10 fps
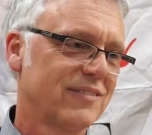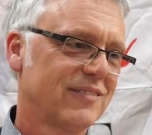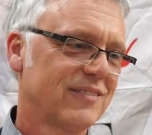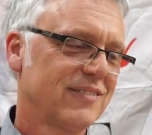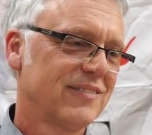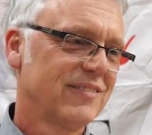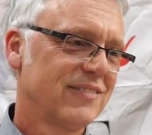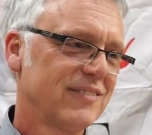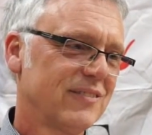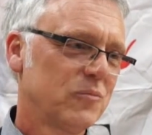Also
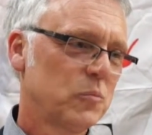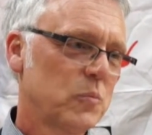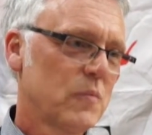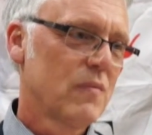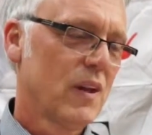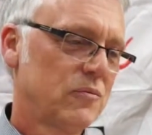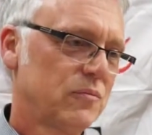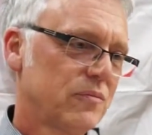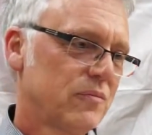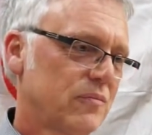man sieht ja jetzt hier noch
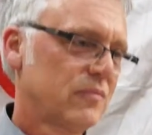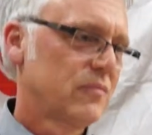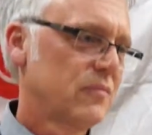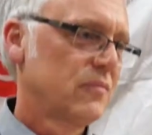nicht so viel von Ihrem